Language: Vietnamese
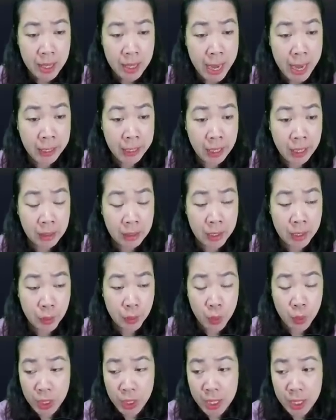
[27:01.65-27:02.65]
Anh là người
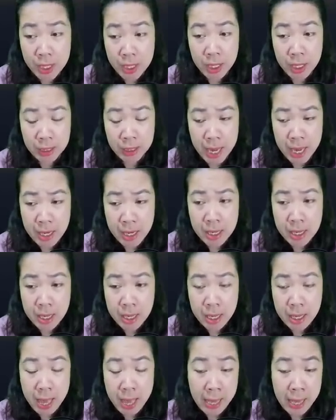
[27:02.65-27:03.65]
cô tin tưởng nhất.
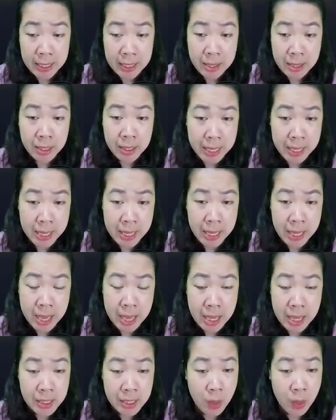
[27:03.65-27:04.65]
Anh Dương Hy,
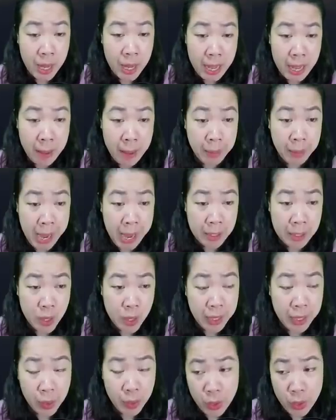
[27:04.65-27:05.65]
sau này em gả cho
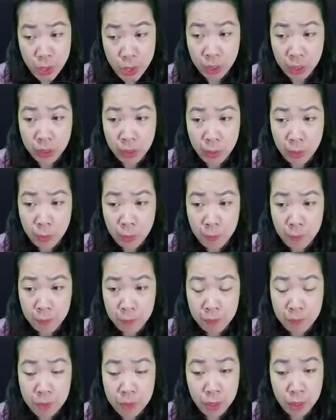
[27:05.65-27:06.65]
anh có được không?
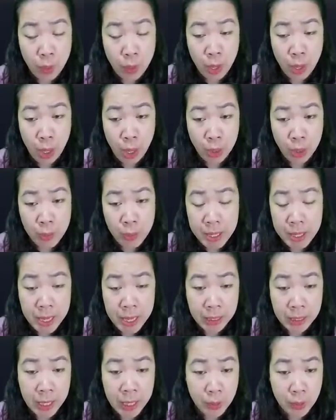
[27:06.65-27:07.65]
Câu nói bất
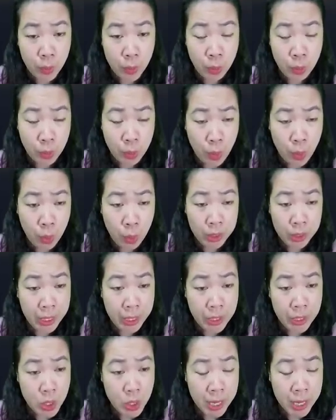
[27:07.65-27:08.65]
thình lình của cô
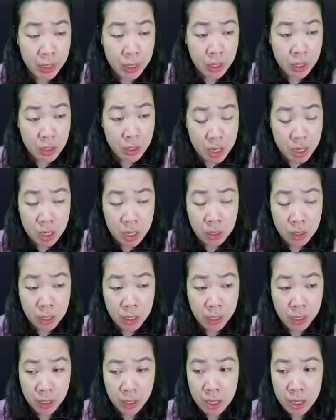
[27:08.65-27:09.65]
khiến cho anh cứng đơ
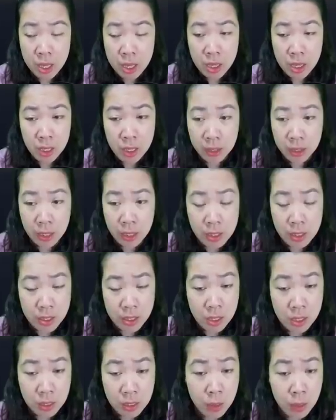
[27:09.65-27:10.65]
người, hơi thở
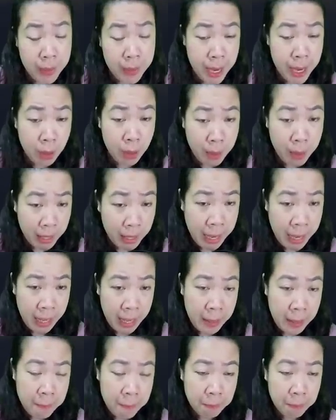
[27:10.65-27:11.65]
dường như bị đóng băng
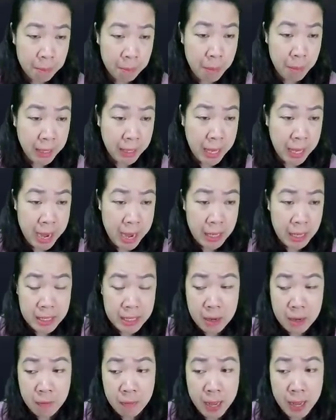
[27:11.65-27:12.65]
lại. Bàn tay đặt
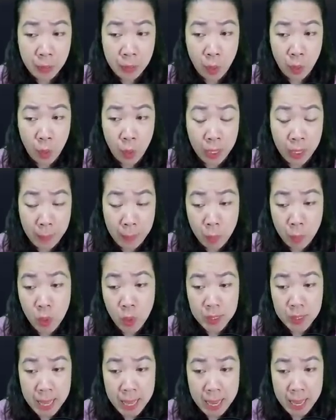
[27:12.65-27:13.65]
trên vai cô khẽ
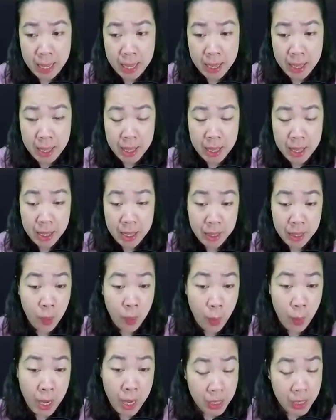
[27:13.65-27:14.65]
buông ra.
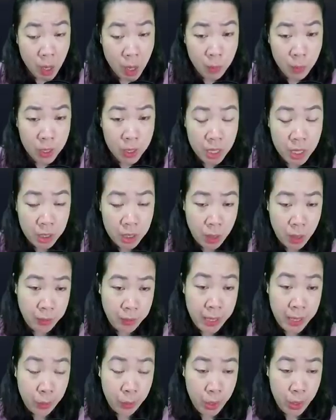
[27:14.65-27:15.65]
Tiểu Noãn ngốc, không
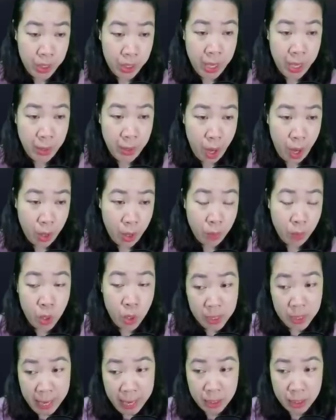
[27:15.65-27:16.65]
thể tùy tiện nói
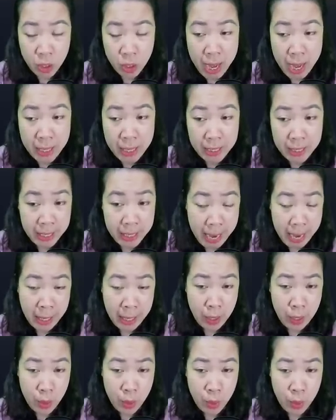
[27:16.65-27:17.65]
muốn gả cho ai thì gả
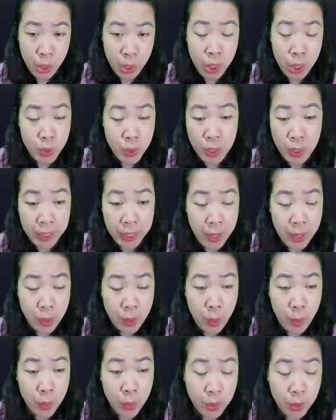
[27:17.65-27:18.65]
đâu. Chuyện kết
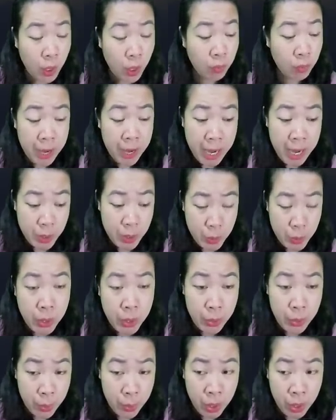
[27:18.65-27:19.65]
hôn không phải là
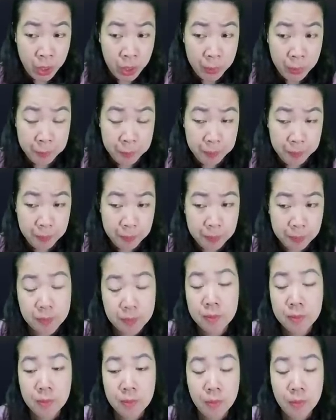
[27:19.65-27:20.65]
chuyện đùa.
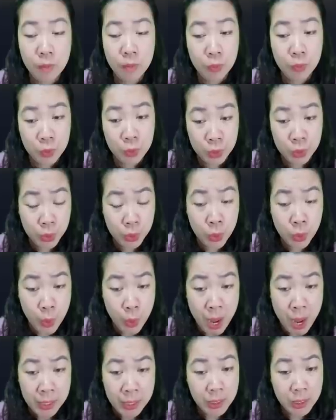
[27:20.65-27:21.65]
Tô
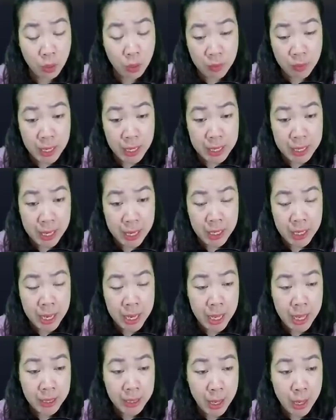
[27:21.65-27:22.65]
Noãn không phát hiện
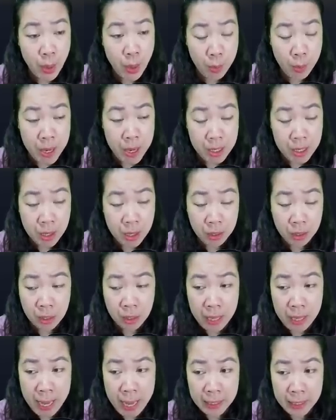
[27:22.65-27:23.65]
thái độ bất thường
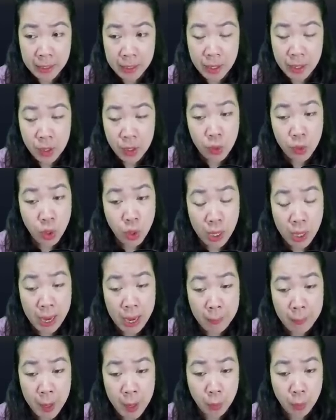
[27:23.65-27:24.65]
ở anh. Cô còn
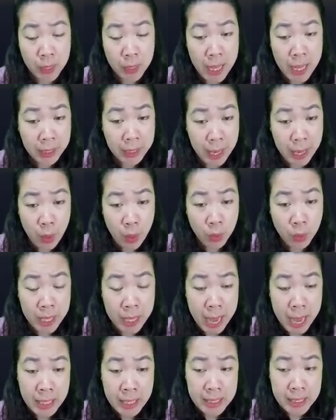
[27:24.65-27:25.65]
làm động tác kéo
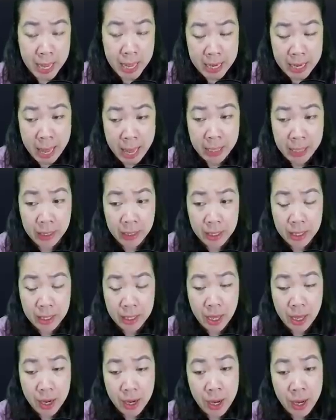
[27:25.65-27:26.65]
tay anh sát lại.
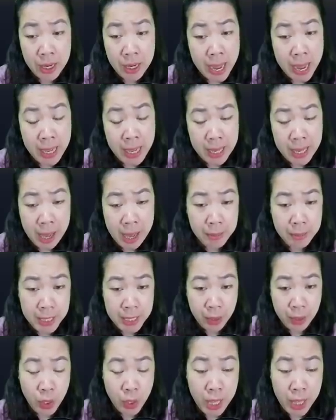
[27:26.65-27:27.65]
Đời này em
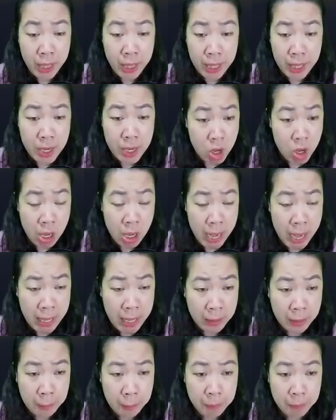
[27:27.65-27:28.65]
chỉ có thể tin tưởng
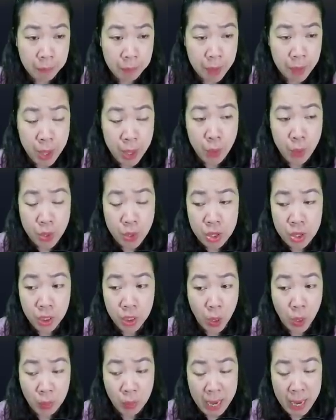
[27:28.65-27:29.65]
anh. Nếu như
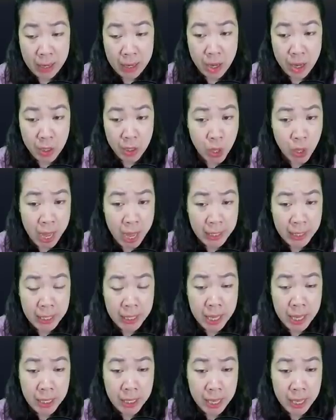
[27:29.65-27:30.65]
không gả được cho anh
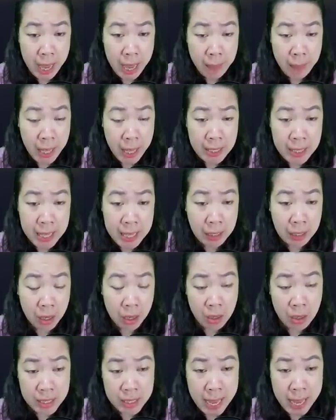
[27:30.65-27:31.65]
thì em thà rằng
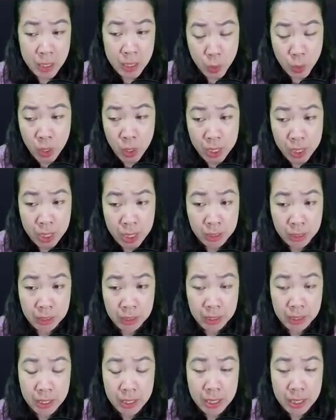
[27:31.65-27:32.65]
ở dã suốt
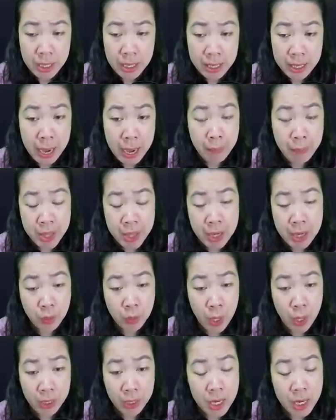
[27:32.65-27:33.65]
đời. Nam nhân
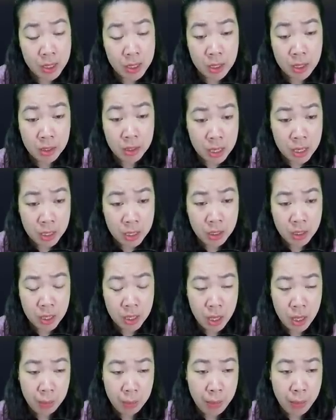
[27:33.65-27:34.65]
toàn thân cứng đơ,
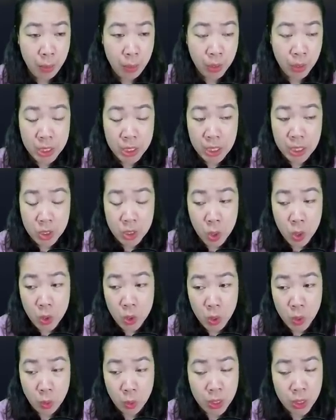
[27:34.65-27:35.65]
máu cứ như sôi
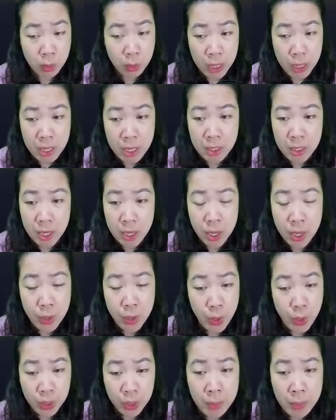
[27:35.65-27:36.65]
sục trong thân,
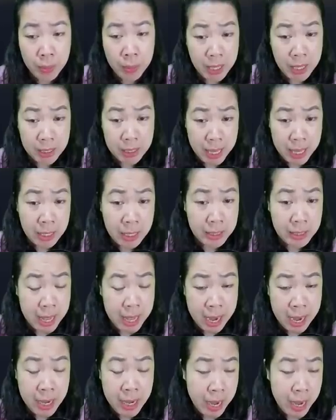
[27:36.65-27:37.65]
nội tâm thật giằn
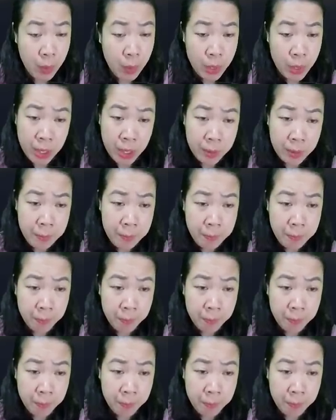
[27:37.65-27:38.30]
xé, đau đớn.